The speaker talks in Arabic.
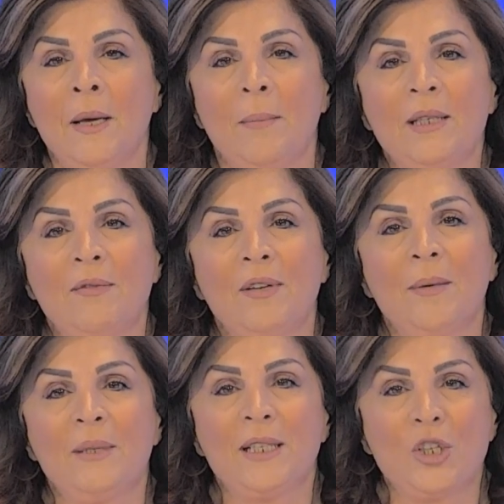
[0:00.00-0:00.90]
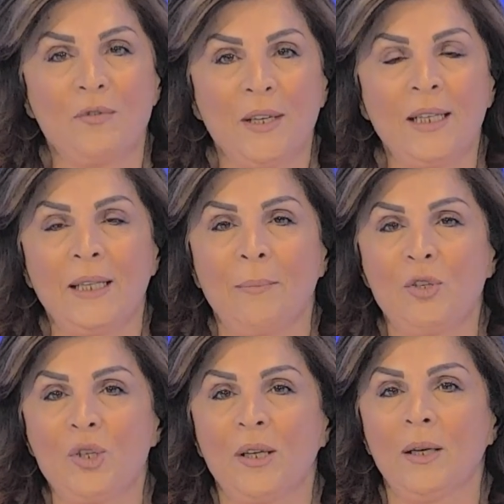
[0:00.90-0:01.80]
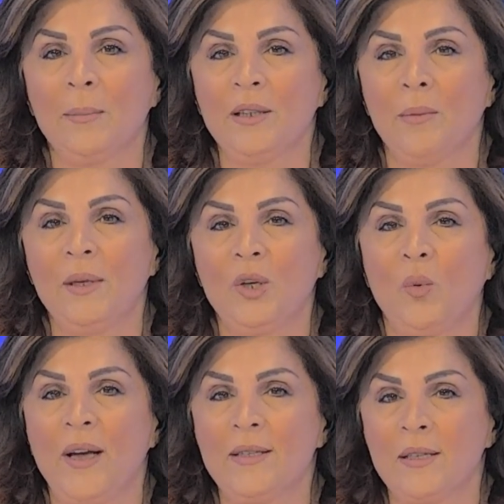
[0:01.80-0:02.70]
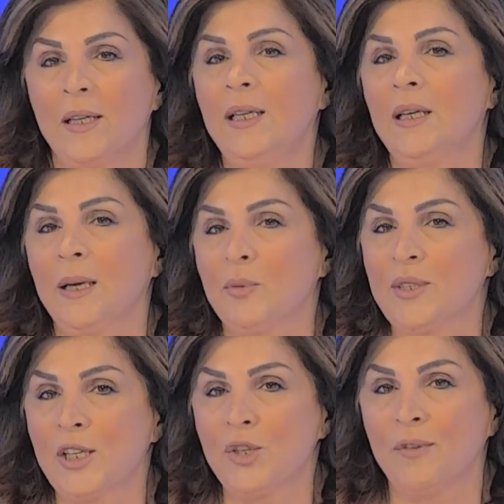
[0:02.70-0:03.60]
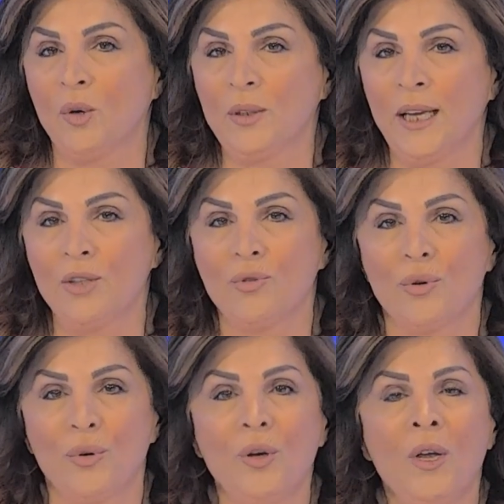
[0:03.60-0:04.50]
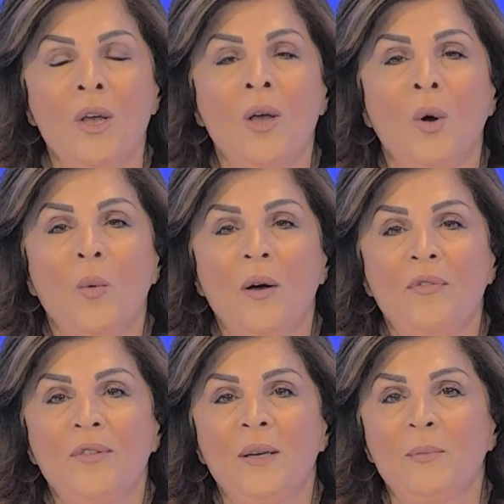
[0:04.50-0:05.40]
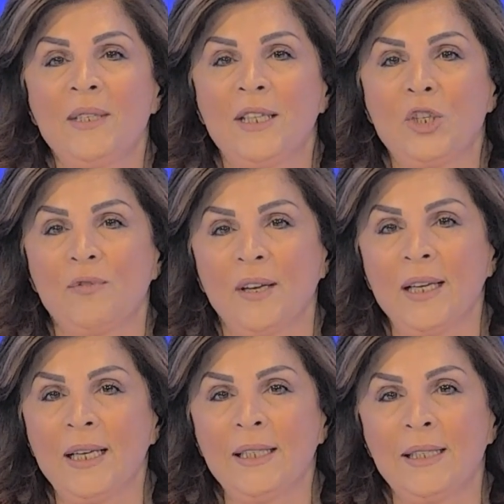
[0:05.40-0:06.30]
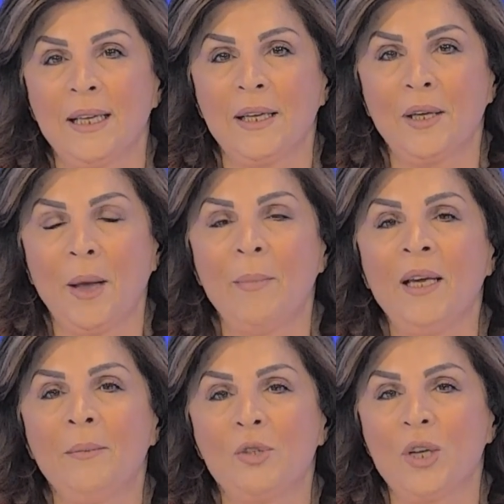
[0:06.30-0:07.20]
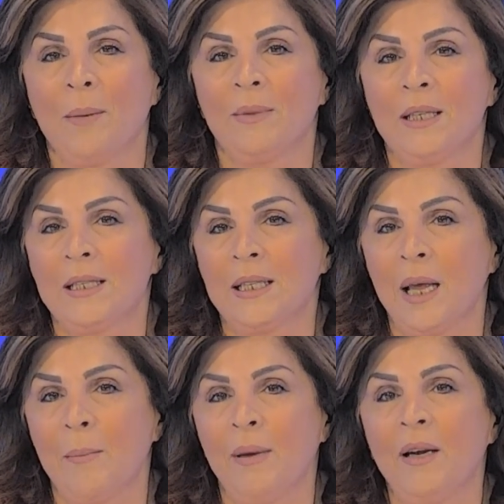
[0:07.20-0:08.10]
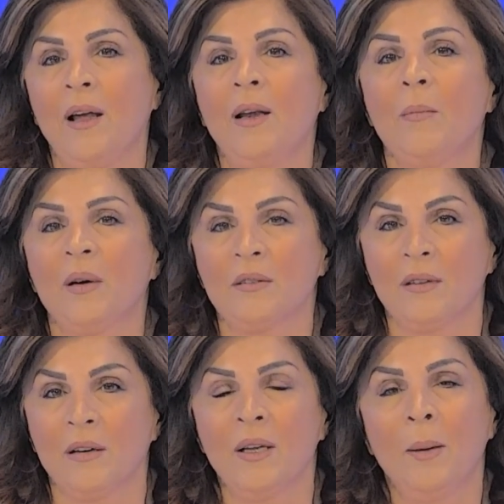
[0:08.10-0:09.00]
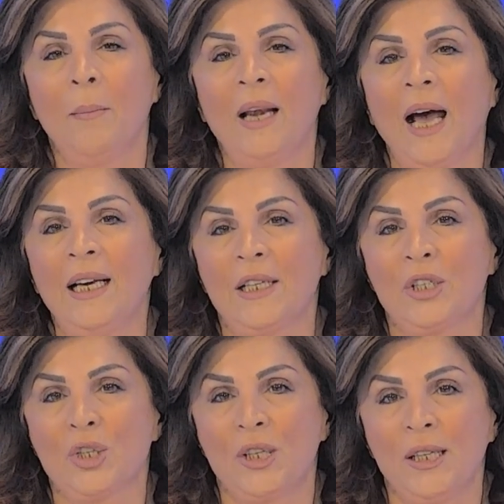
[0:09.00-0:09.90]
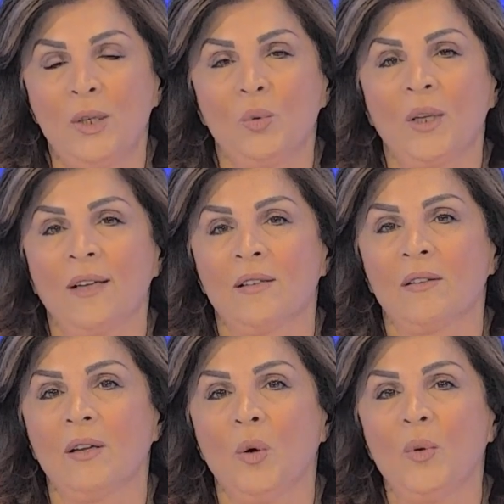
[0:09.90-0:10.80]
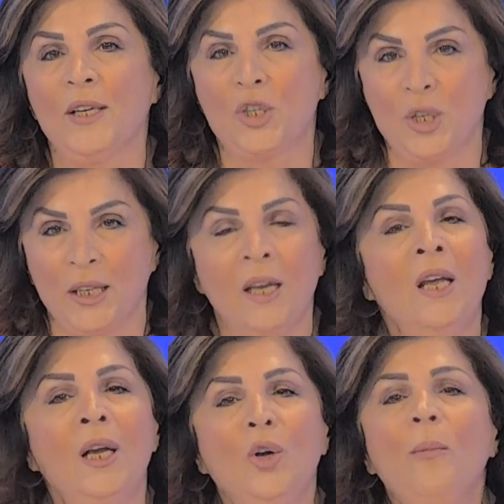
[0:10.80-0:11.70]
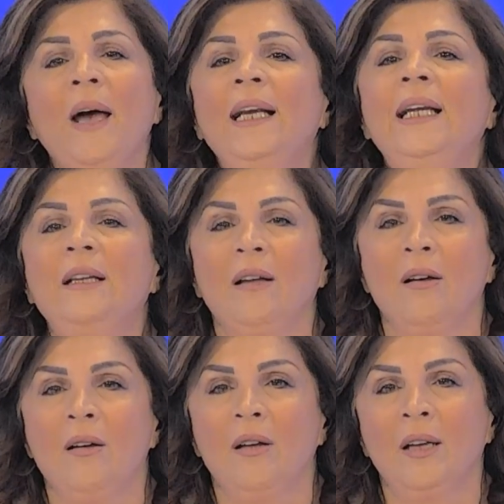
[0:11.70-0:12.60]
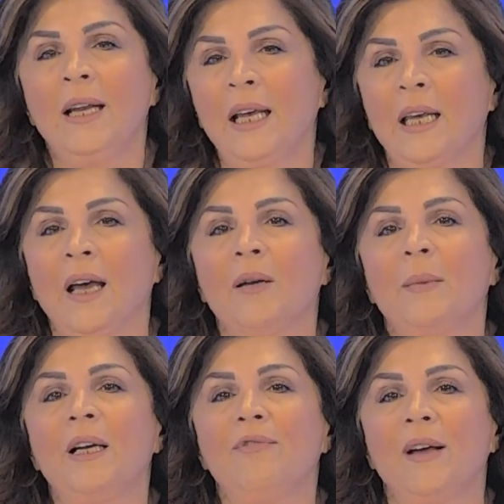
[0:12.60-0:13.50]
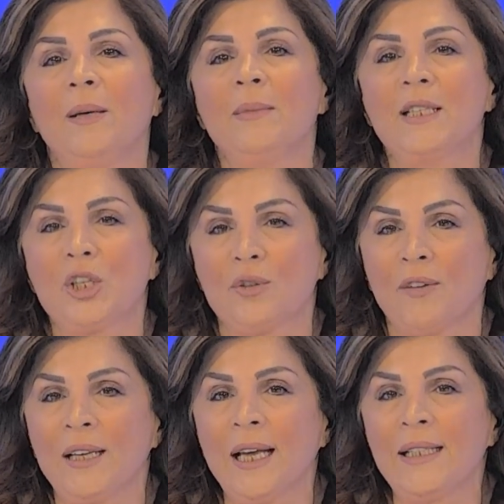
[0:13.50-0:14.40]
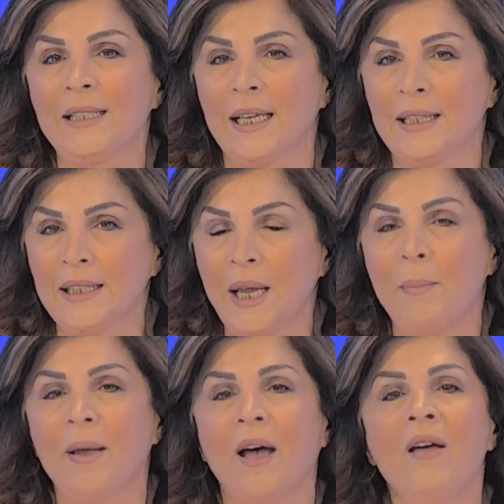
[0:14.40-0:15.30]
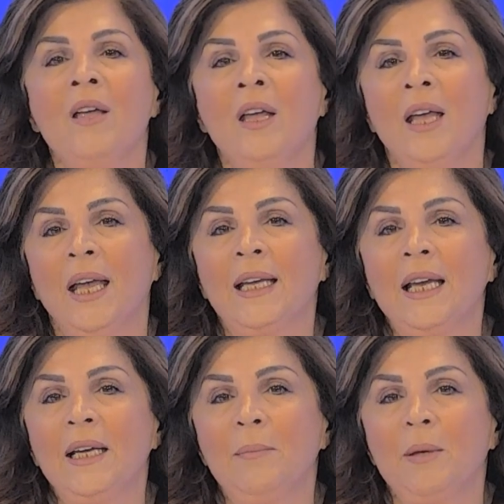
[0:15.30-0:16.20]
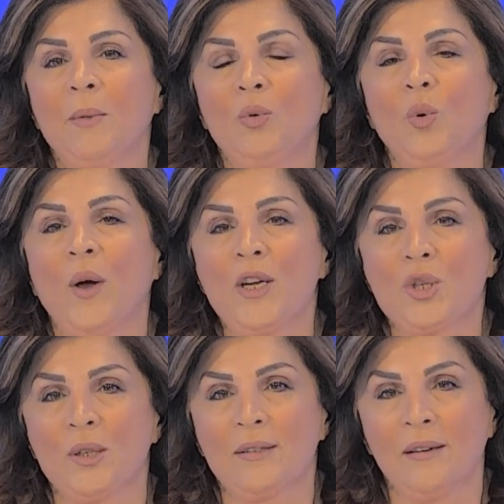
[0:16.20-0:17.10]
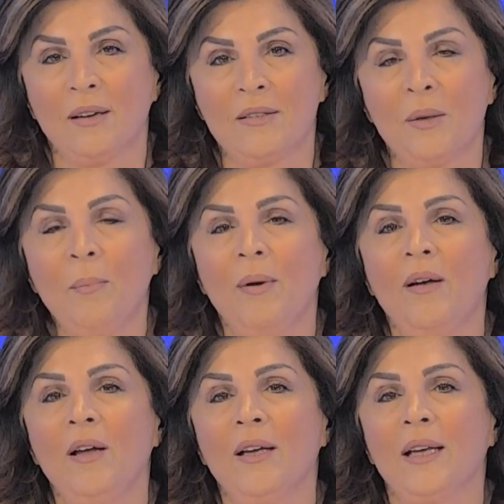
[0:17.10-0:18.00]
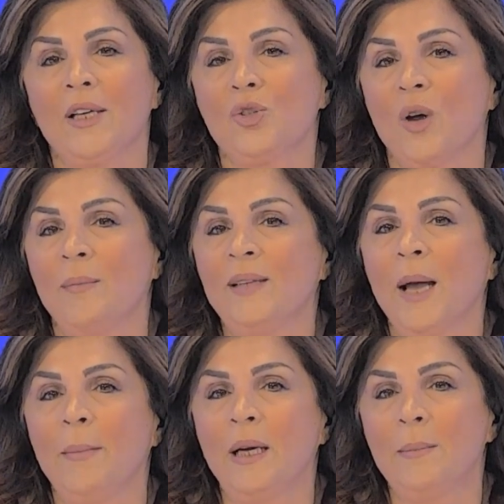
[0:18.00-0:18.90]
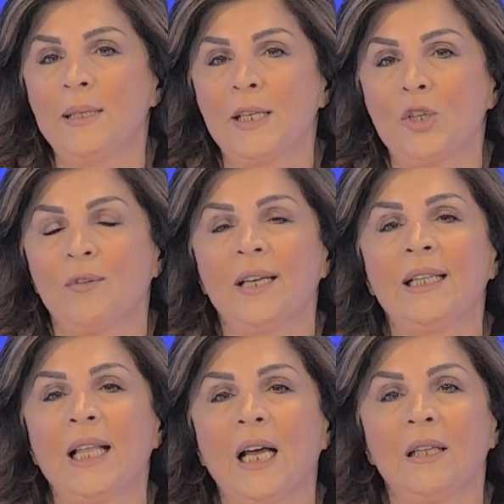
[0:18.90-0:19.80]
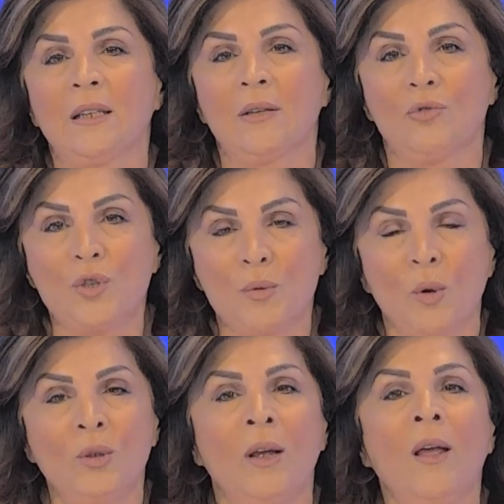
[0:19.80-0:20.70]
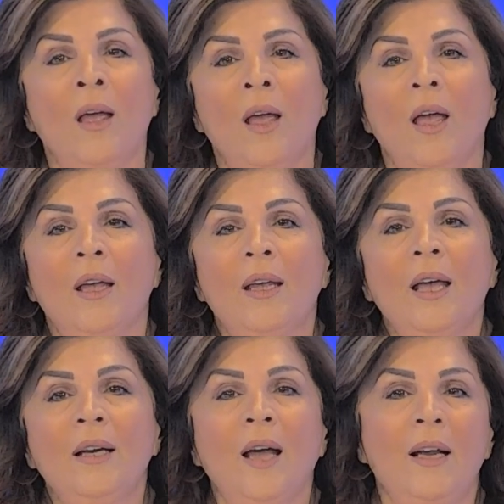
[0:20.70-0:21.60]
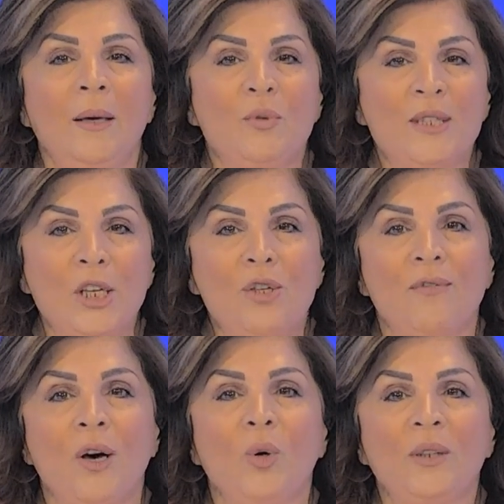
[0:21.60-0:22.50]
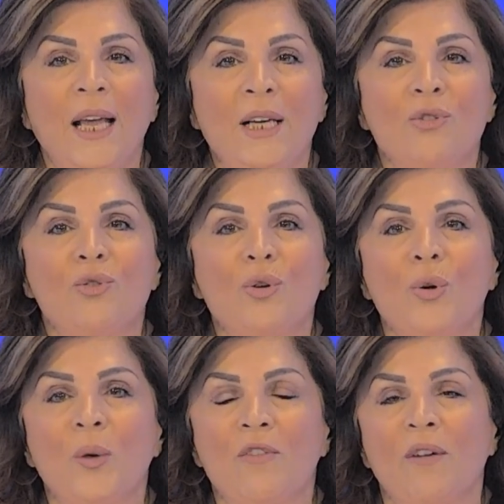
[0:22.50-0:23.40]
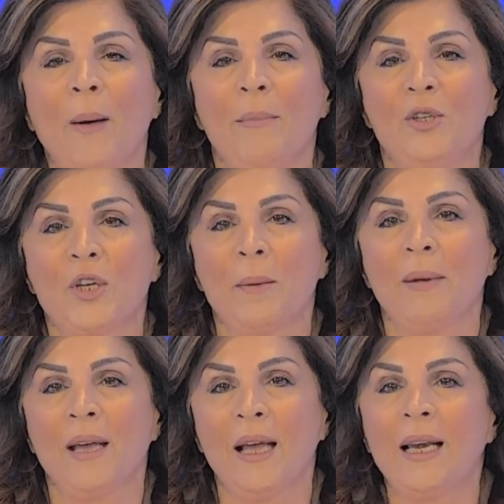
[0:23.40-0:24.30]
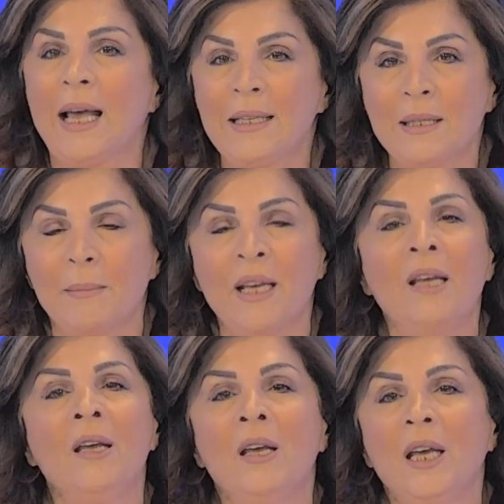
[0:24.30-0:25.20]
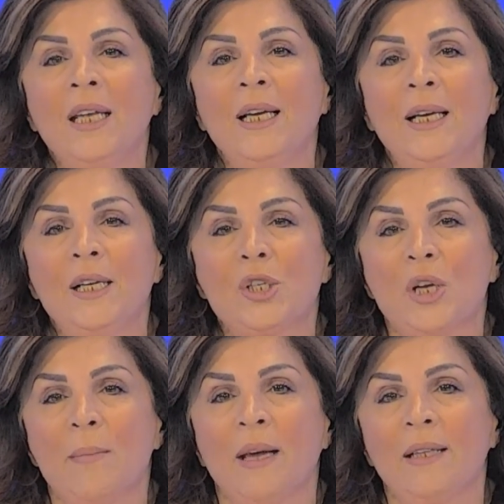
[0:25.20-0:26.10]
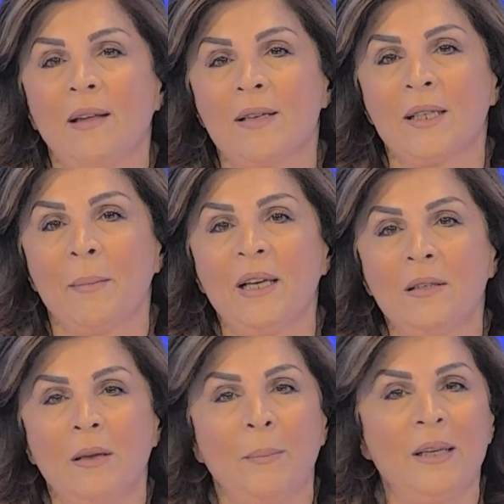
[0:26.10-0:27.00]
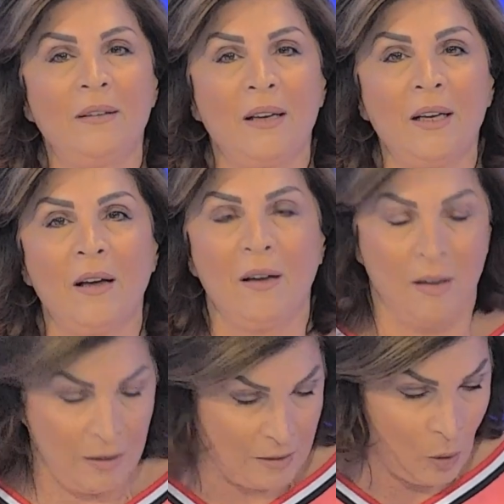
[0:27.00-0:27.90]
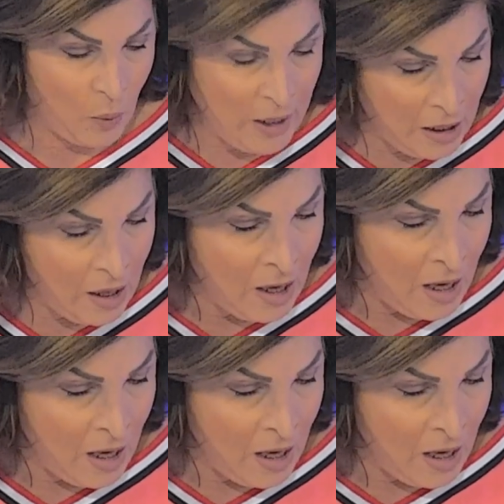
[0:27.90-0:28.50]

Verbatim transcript: بس في مستشفيات عم تشتغل بضمير وإنسانية كمستشفى أوتيل ديو وفي مستشفيات كمان مش عم تستقبل المرضى بالعلن شيء وتحت الطاولة شيء اليوم خلينا نحكي عن ملف المستشفيات تابع إن كان بموضوع هجرة الأصوات اطباء ان كان شو عم تعمل المستشفيات لحتى تصمد ان كان على مستشفى اوتيل ديو كيف عم بتجابه هالازمه هي اللي جابهت ازمات بتاريخها الطويل